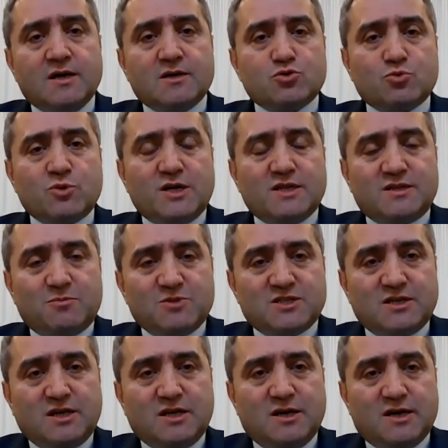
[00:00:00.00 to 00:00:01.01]

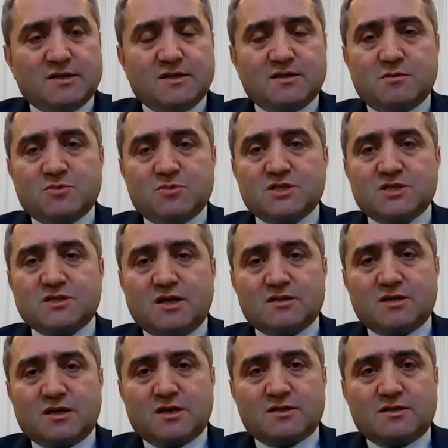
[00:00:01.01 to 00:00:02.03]
Cumhuriyetimiz ilan edilmiş,
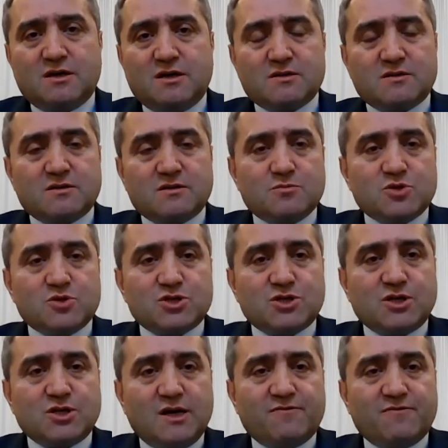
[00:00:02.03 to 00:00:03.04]
saltanat
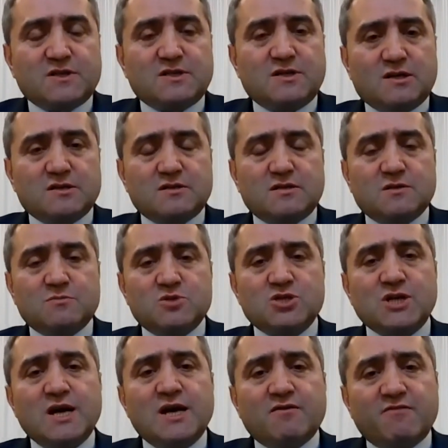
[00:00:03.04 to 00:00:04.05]
kaldırılmış, hilafet
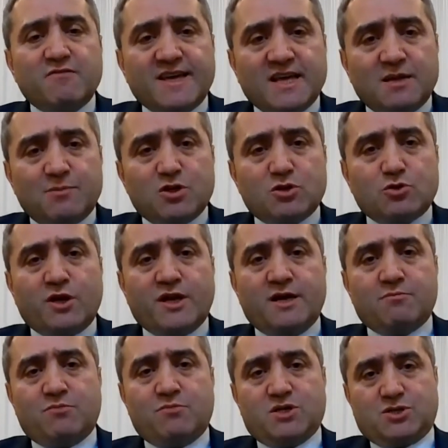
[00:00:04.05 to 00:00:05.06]
kaldırılmış ve yeni bir
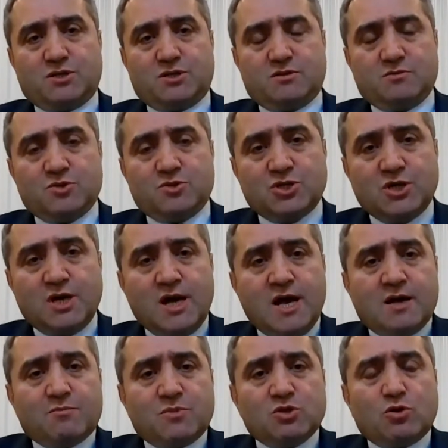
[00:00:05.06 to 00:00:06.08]
dönem başlatılmış.
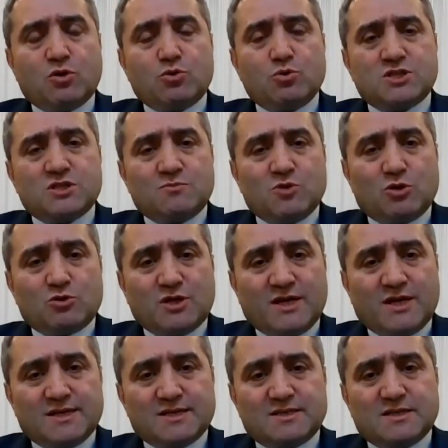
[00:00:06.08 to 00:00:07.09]
1924
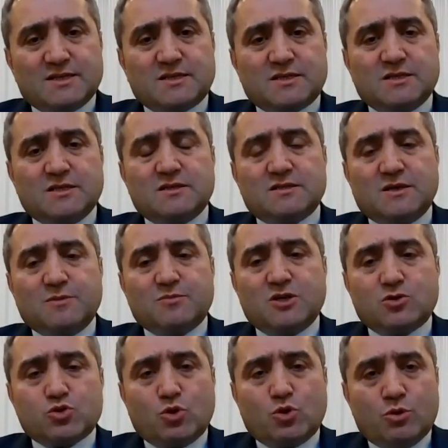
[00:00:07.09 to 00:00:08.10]
Anayasası
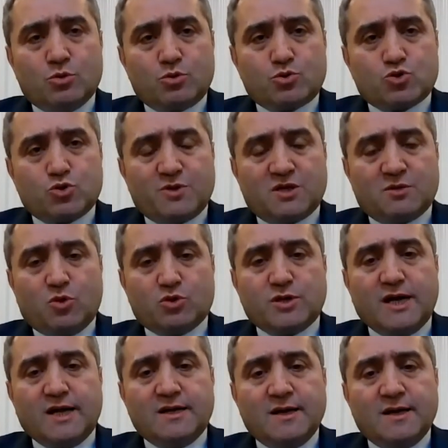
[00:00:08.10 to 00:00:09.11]
tabii çoğunlukçu bir
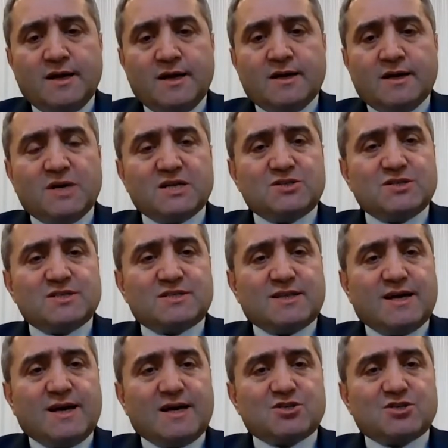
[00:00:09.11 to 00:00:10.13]
model.
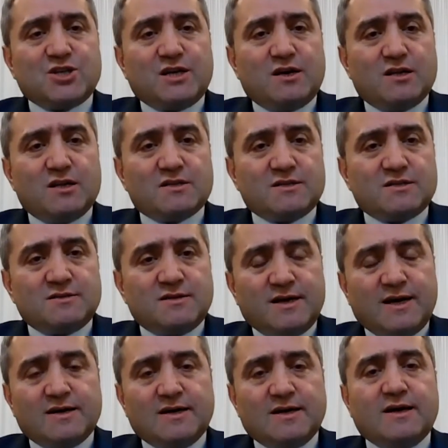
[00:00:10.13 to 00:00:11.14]
Mecliste her şeyi alanın e,
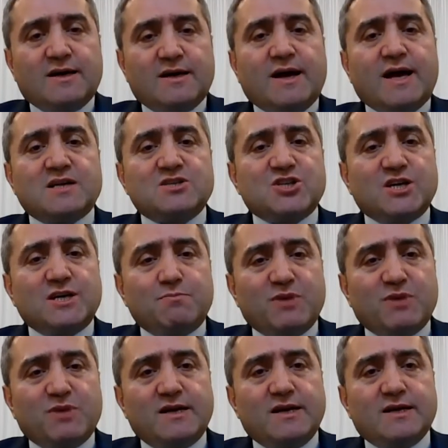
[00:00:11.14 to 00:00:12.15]
her şeyi
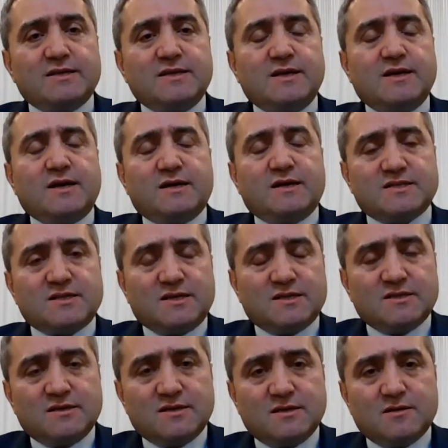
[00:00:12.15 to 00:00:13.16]
belirlediği,
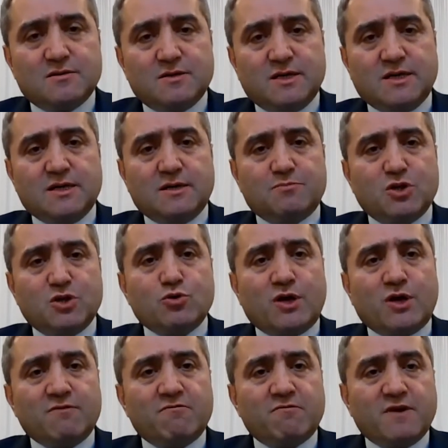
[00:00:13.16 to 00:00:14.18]
kazandığı e, bir
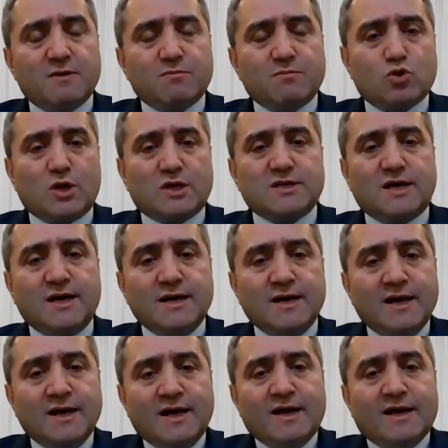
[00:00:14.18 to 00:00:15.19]
dönem ve burada
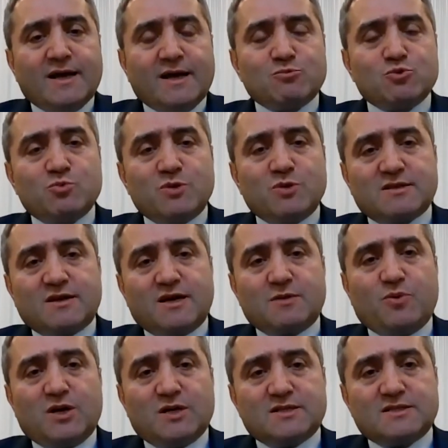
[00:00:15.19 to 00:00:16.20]
hem Cumhuriyet Halk
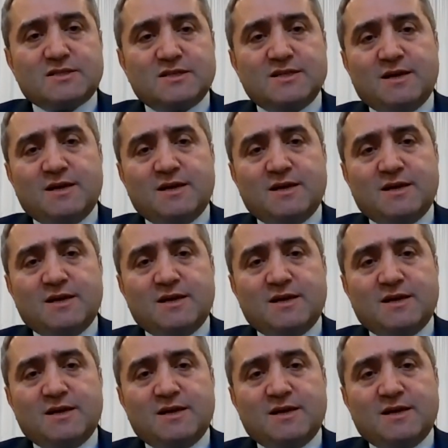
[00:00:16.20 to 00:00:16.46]
Partisi'nin